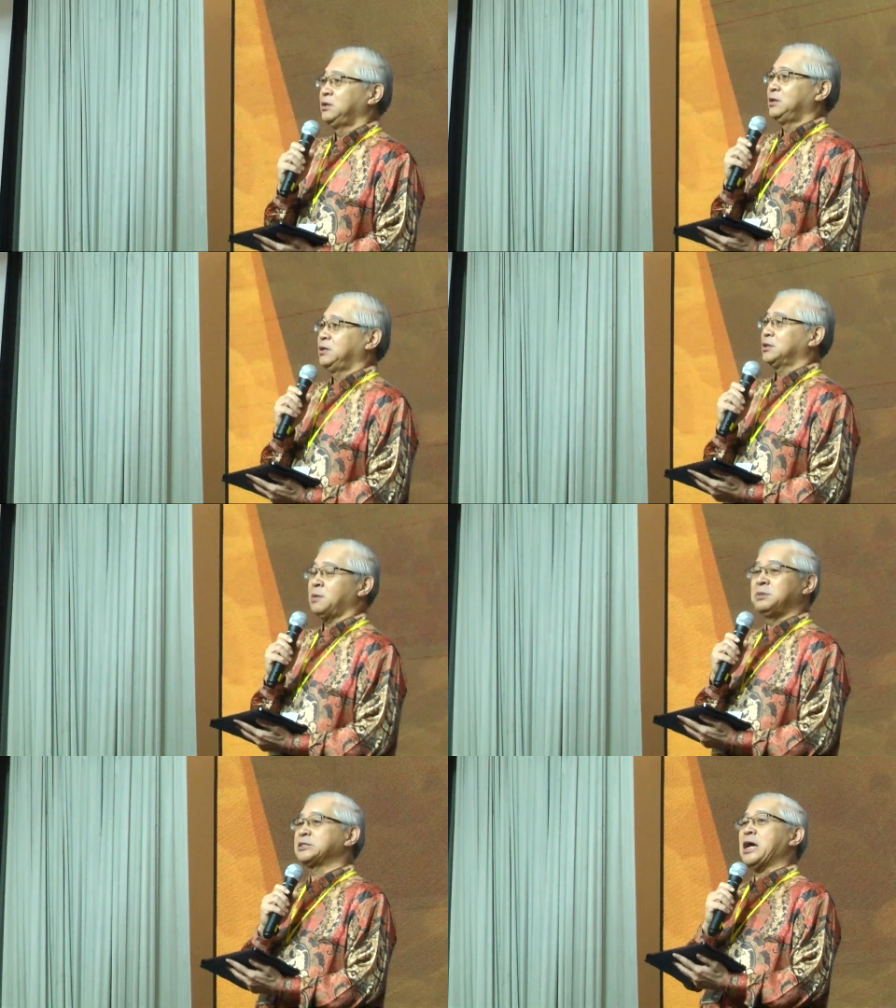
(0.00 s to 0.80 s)
他
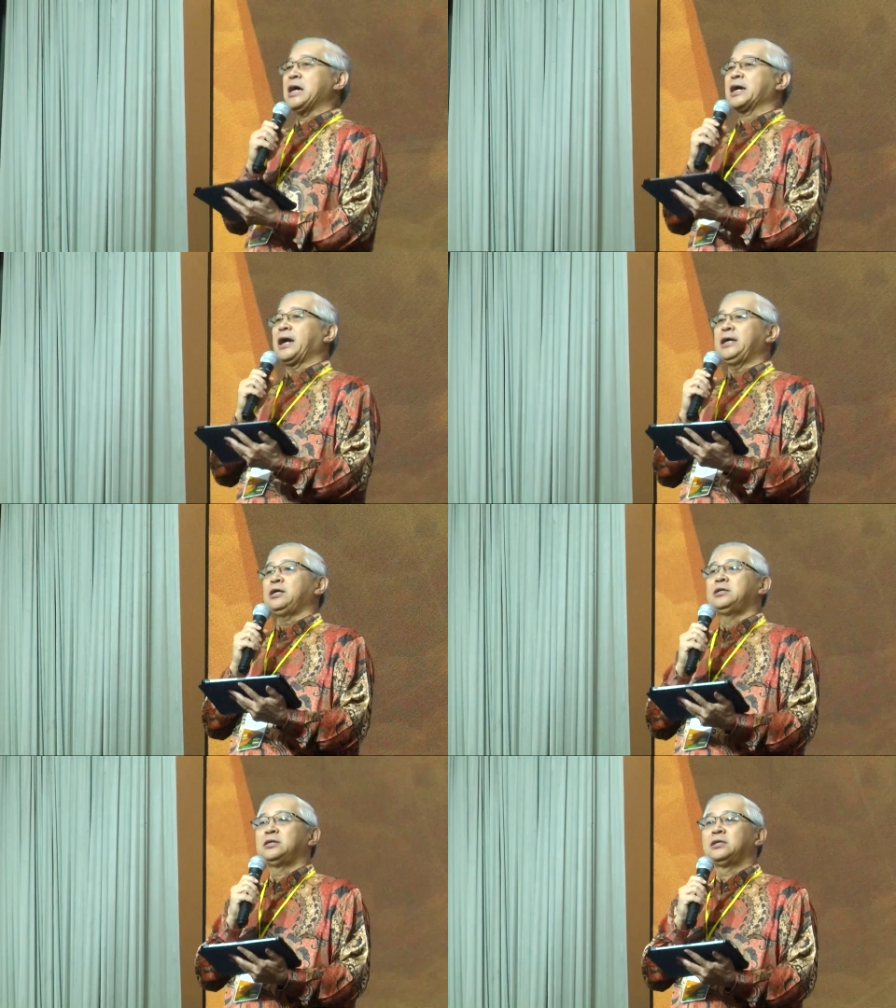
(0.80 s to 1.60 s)
们打开
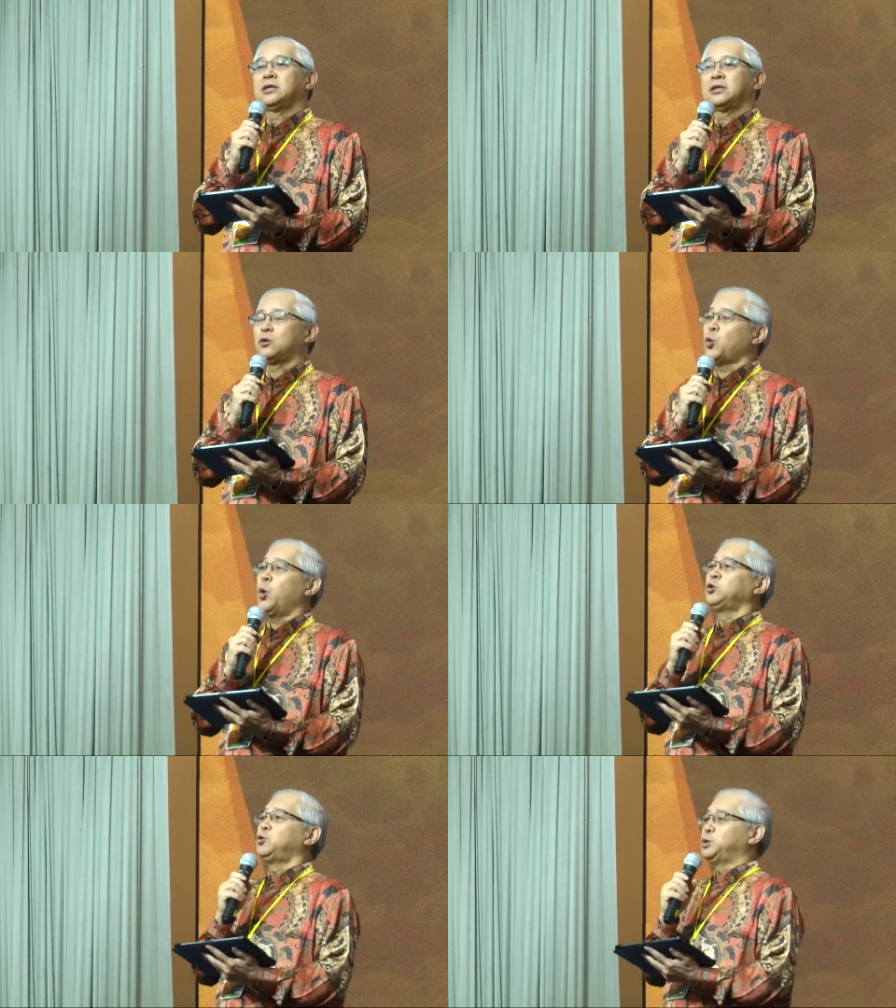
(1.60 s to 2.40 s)
国
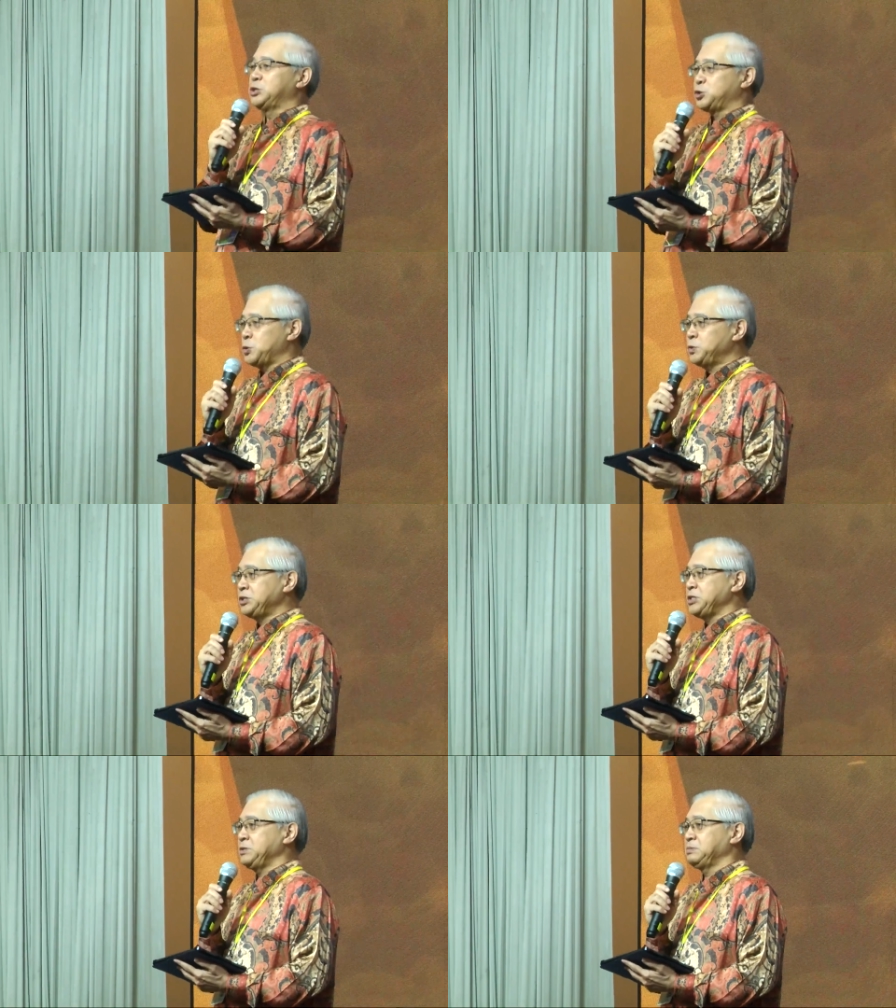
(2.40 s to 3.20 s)
度的胸
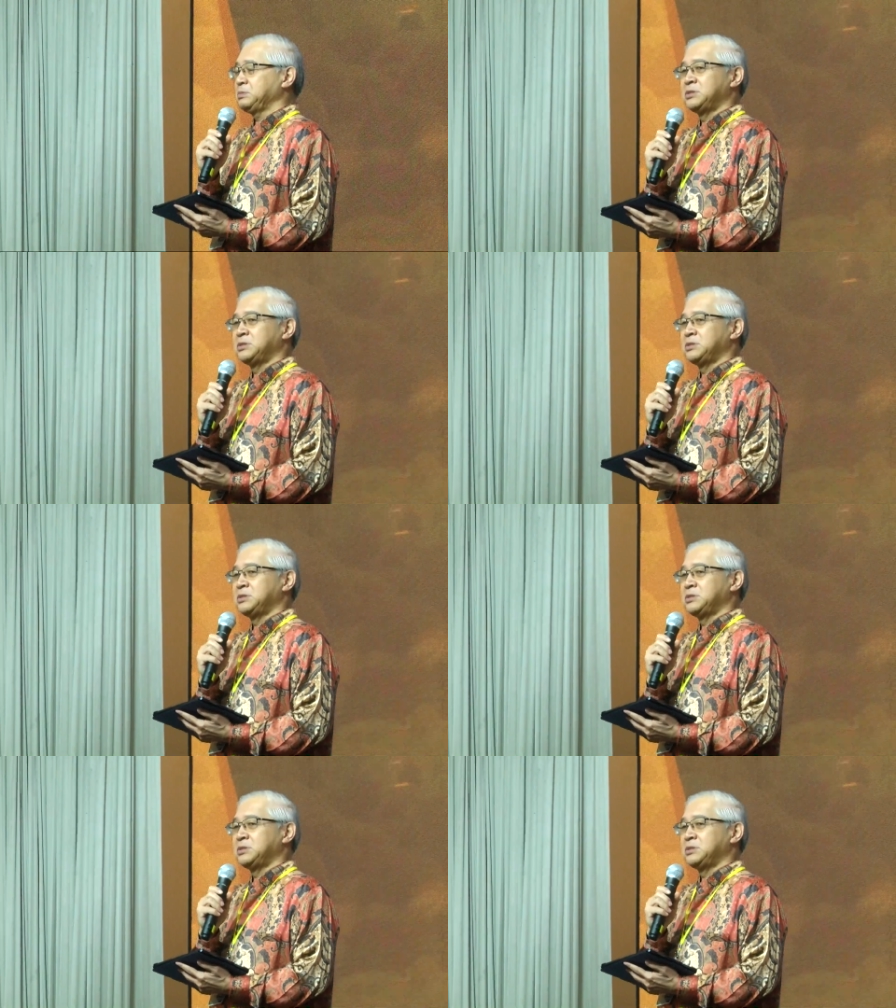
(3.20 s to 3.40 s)
襟，